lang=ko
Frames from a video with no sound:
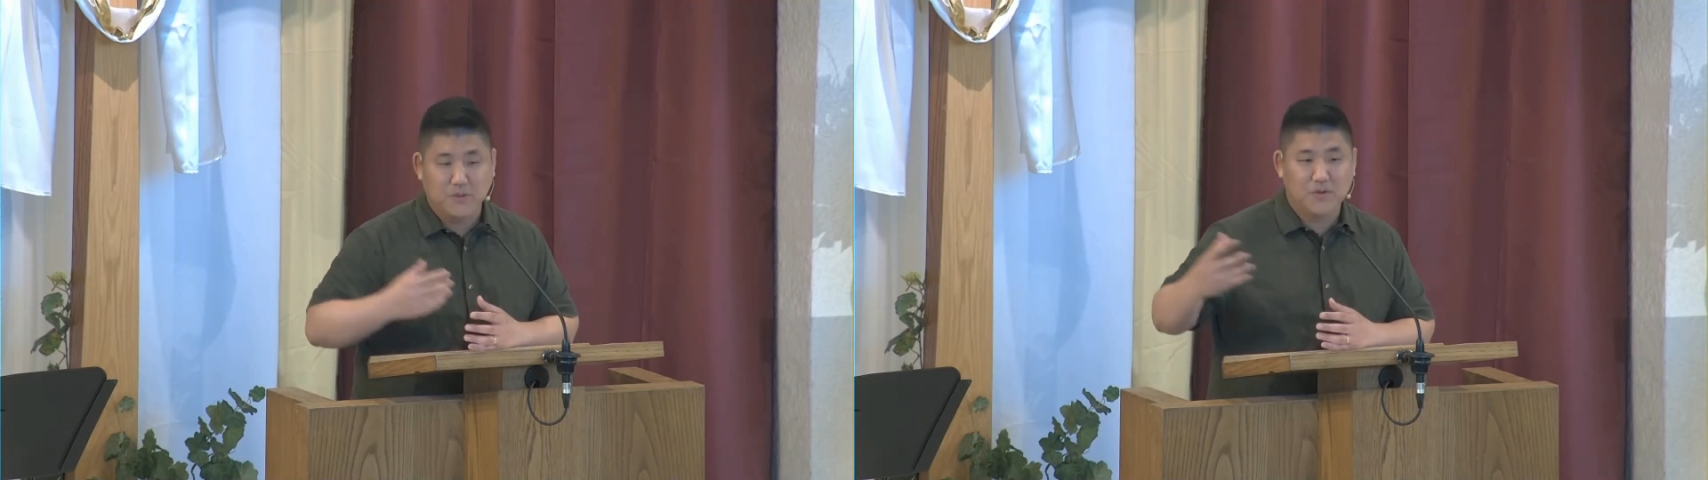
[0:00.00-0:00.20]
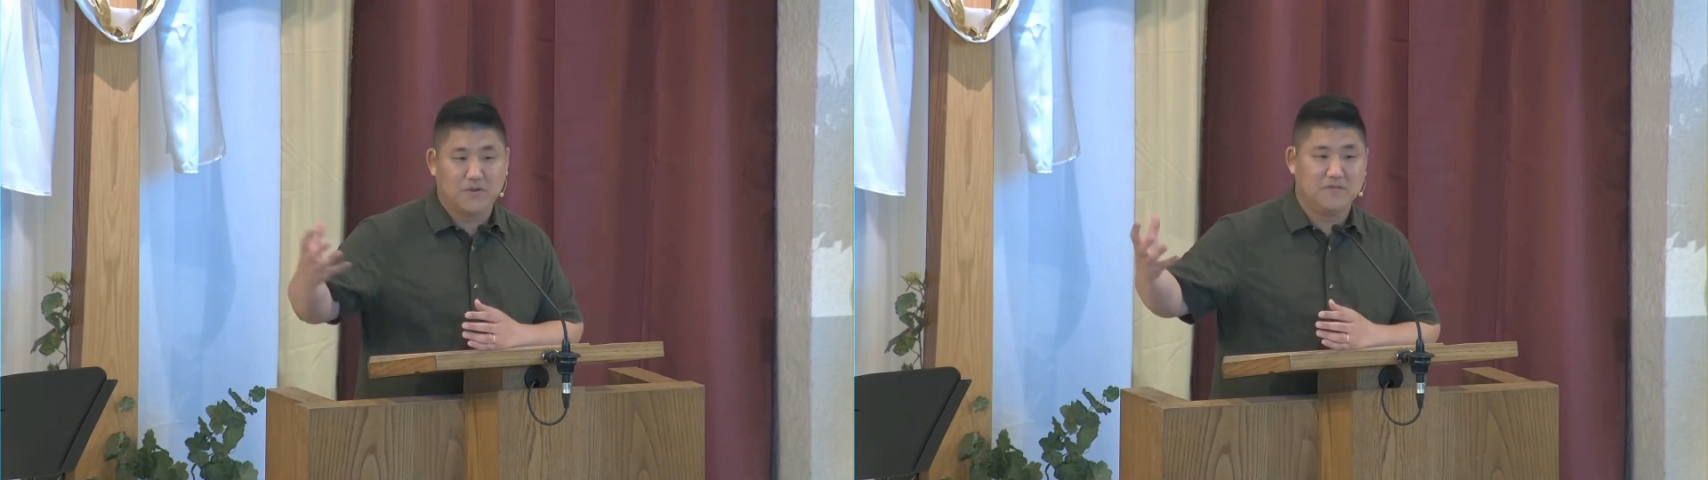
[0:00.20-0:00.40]

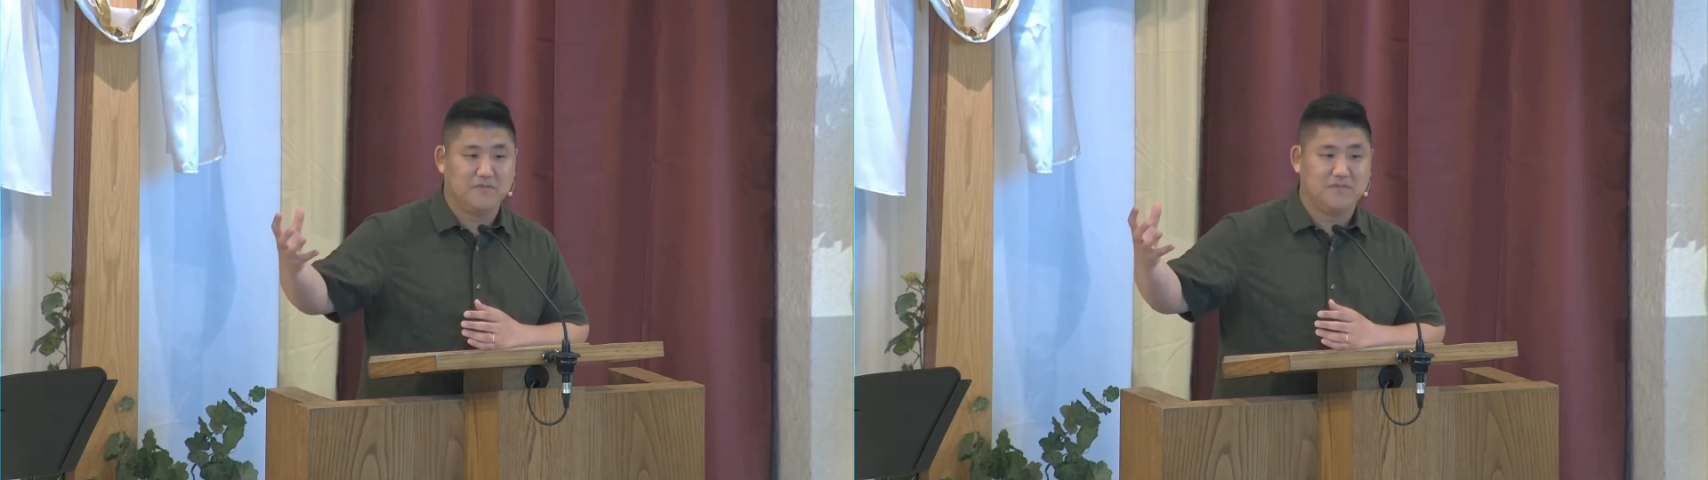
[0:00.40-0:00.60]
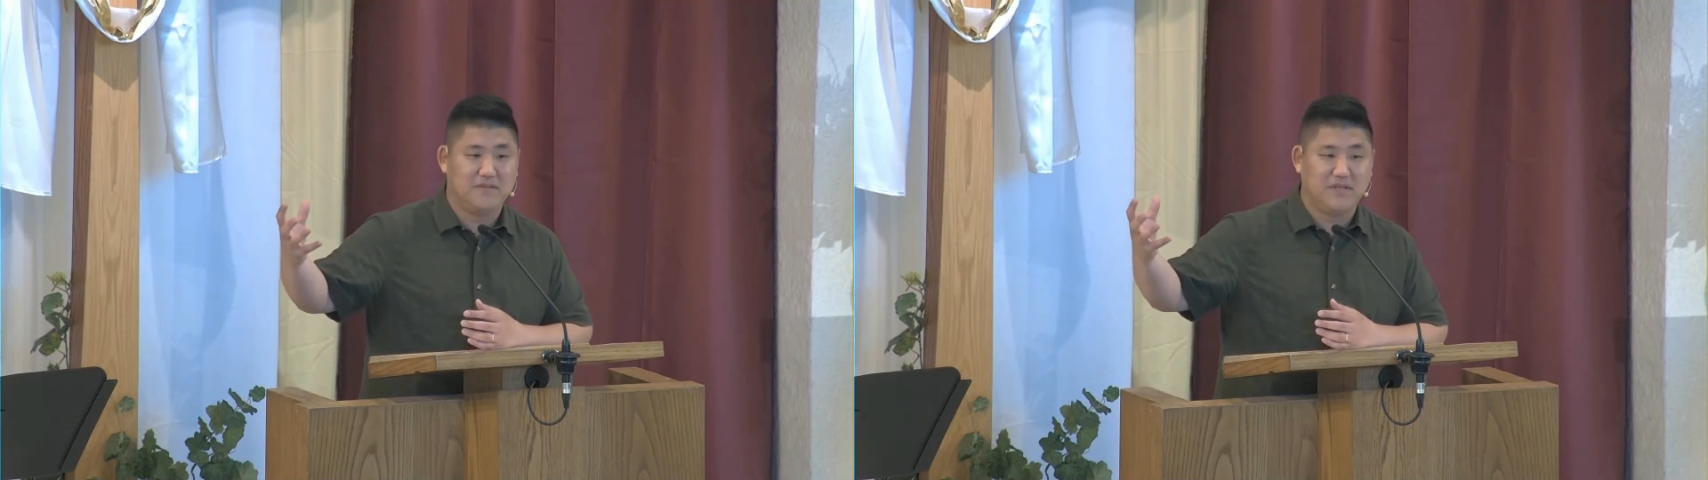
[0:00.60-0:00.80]

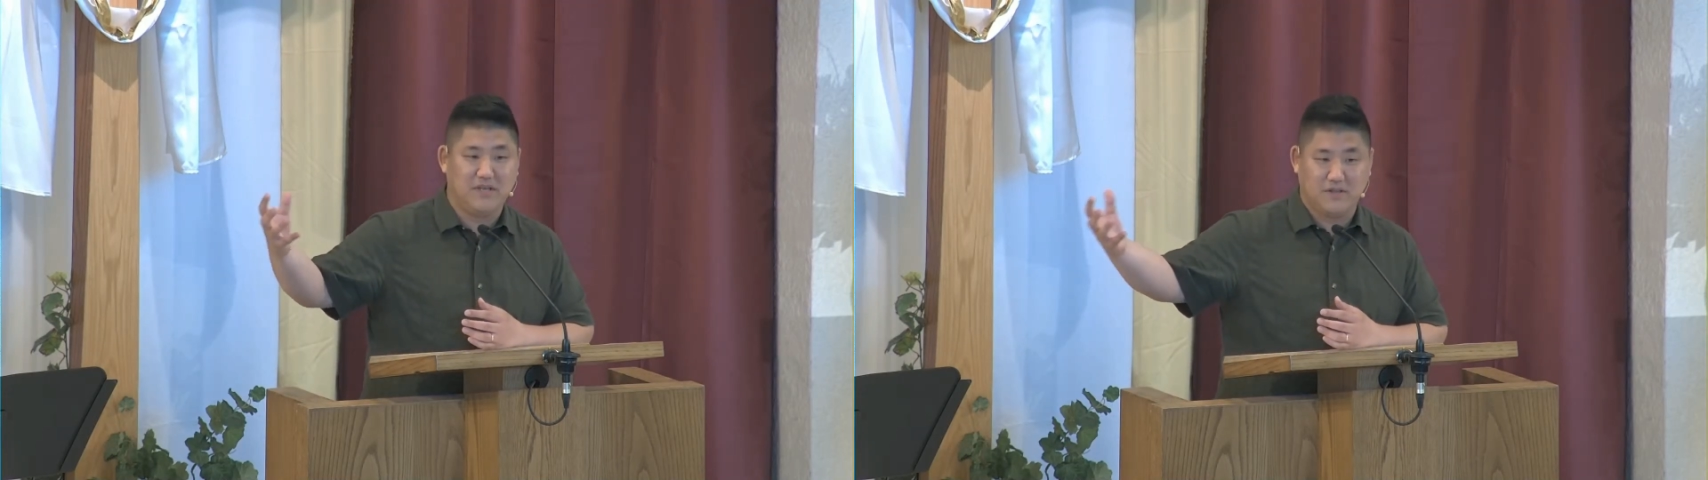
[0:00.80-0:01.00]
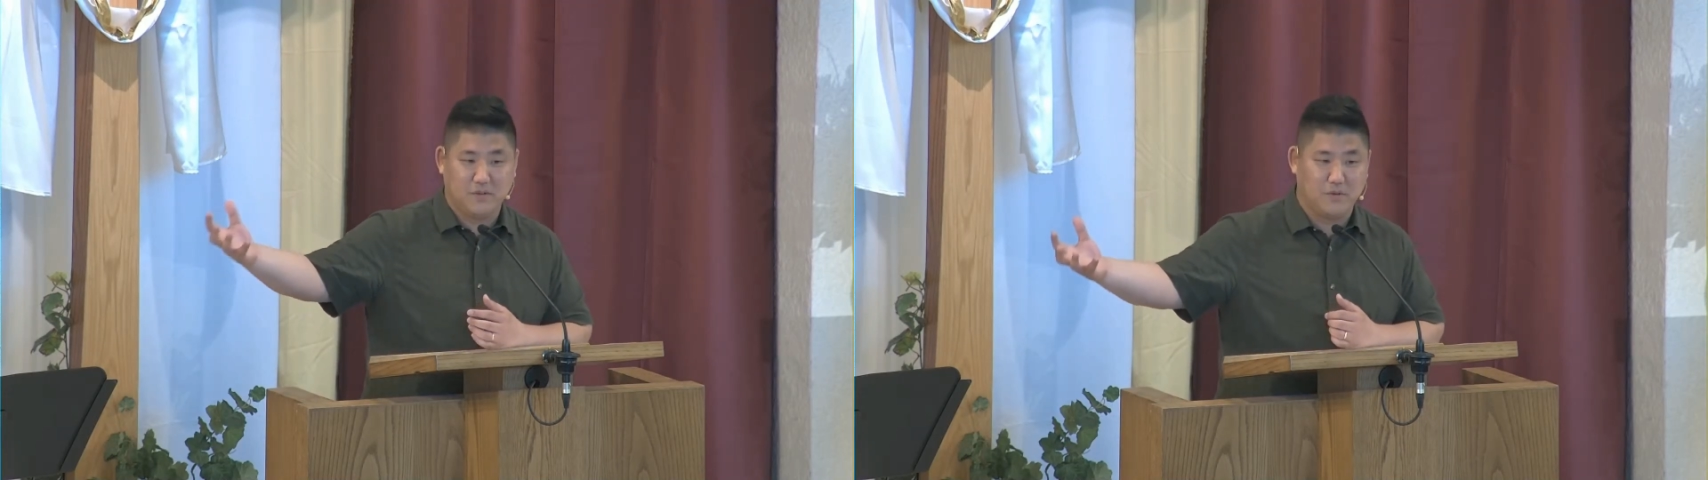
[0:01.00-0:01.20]
분열된
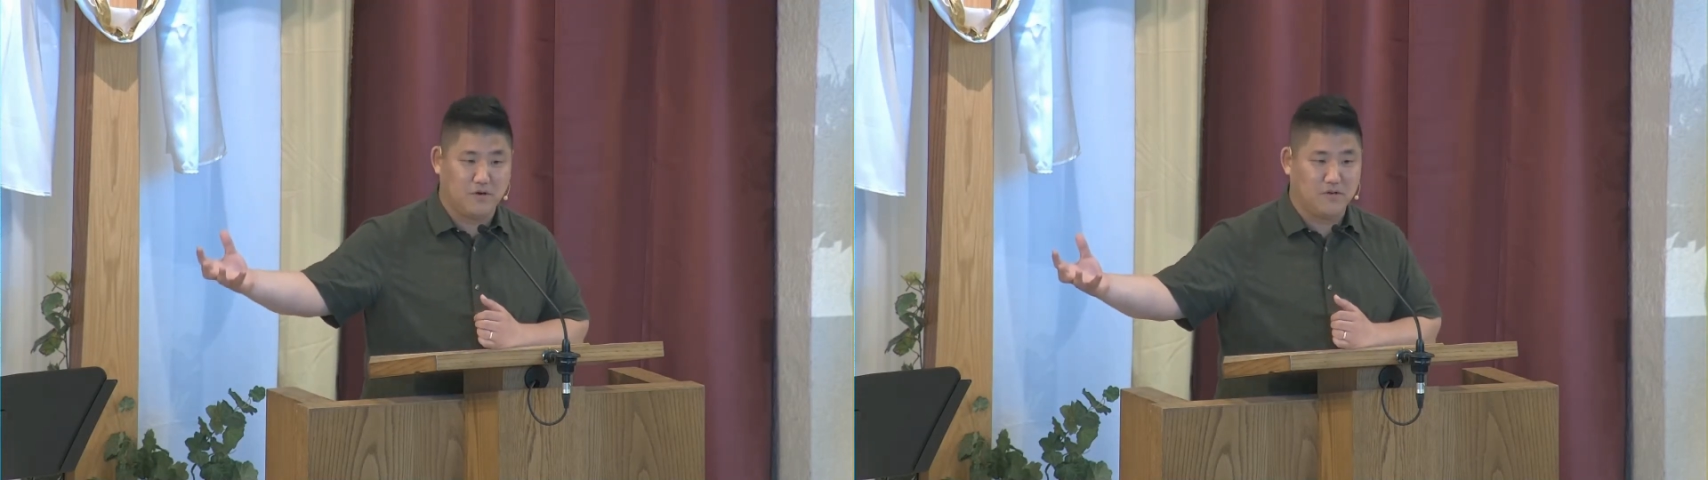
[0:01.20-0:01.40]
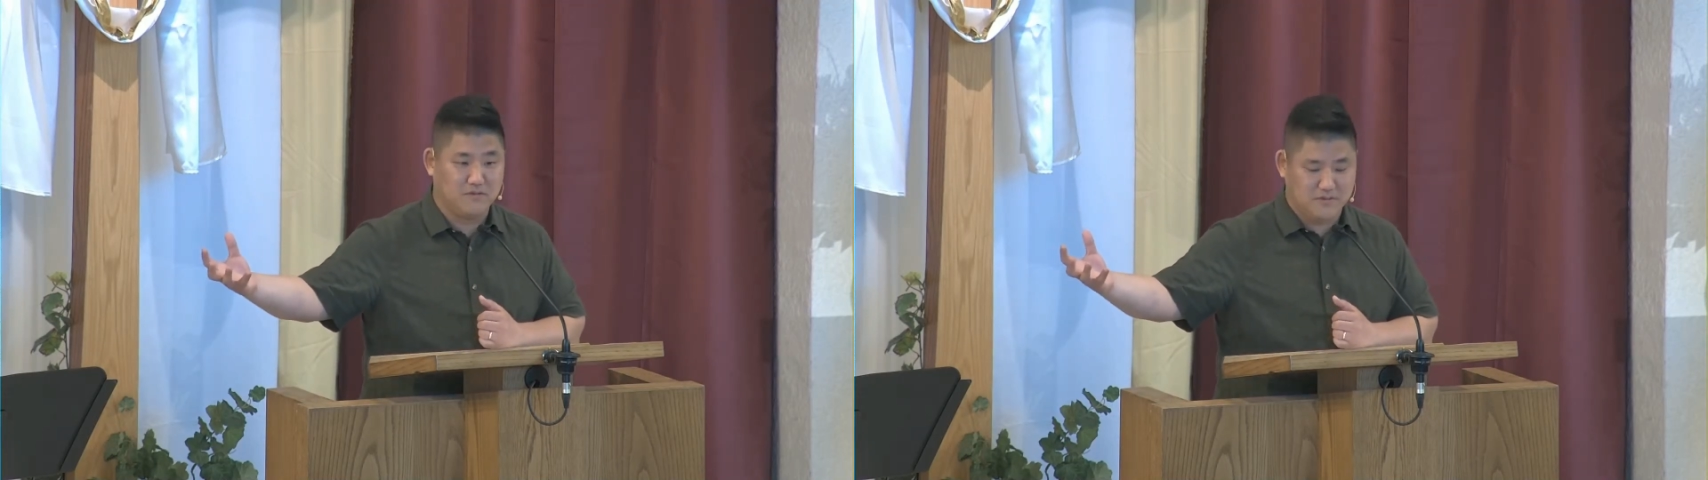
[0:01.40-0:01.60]
마음은